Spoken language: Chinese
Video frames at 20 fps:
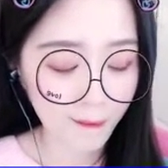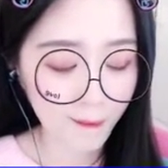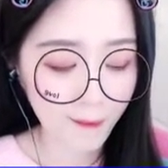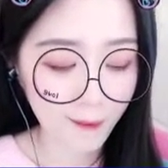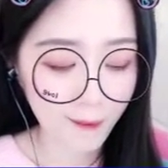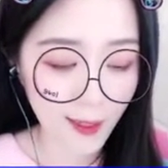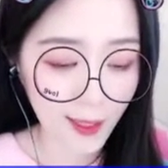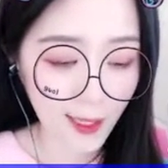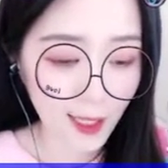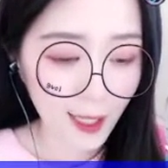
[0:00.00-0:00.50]

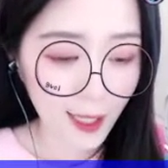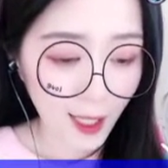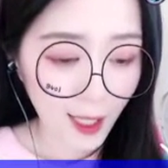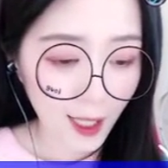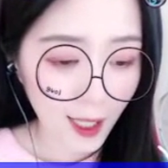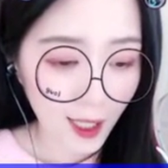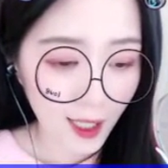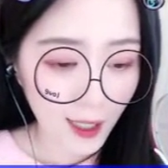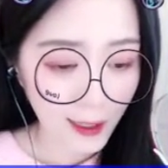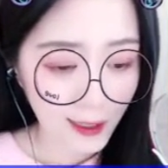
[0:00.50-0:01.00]
独自回
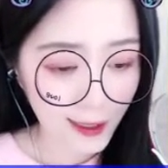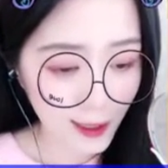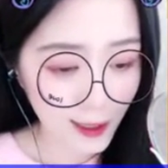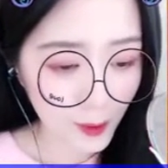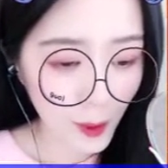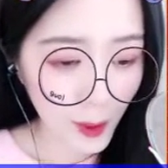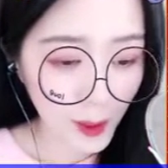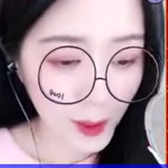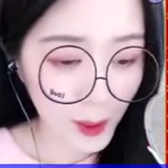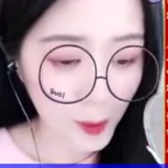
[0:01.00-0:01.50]
宫。
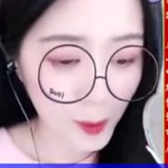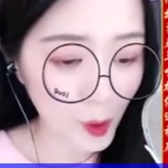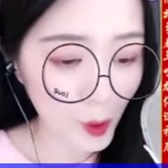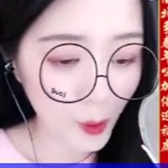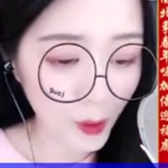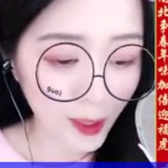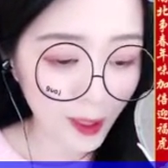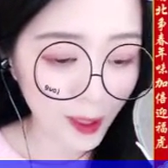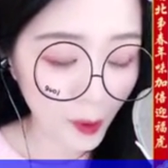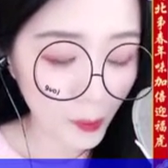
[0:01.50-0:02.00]

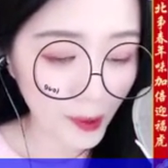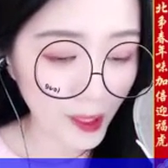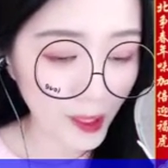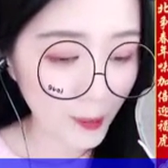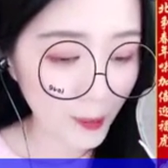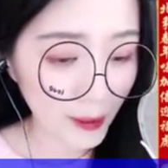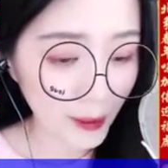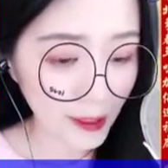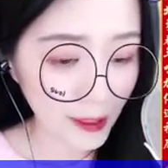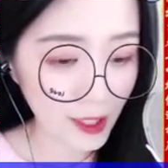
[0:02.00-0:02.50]
赵康
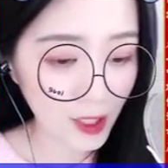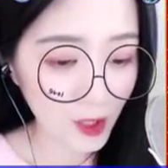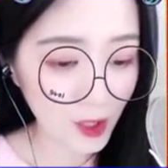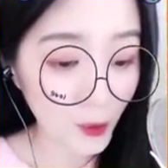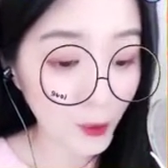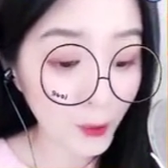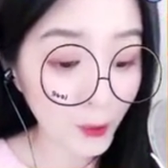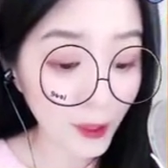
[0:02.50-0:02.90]
年不堪其